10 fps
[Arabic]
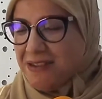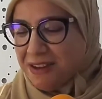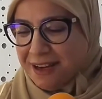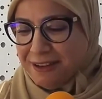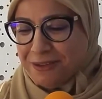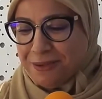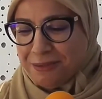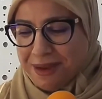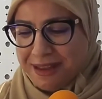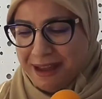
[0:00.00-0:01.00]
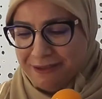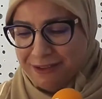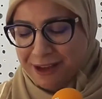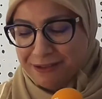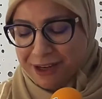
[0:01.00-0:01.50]
أفريل 2008
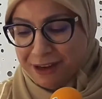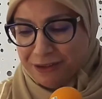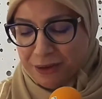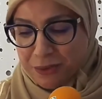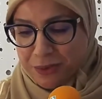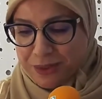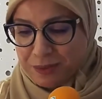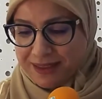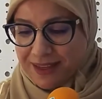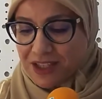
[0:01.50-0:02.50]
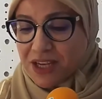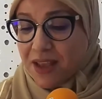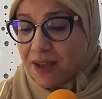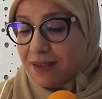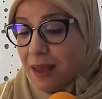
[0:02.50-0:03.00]
أفريل 2017
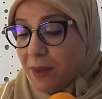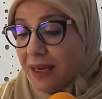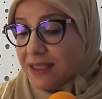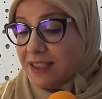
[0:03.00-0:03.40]
لكن تقريبا تم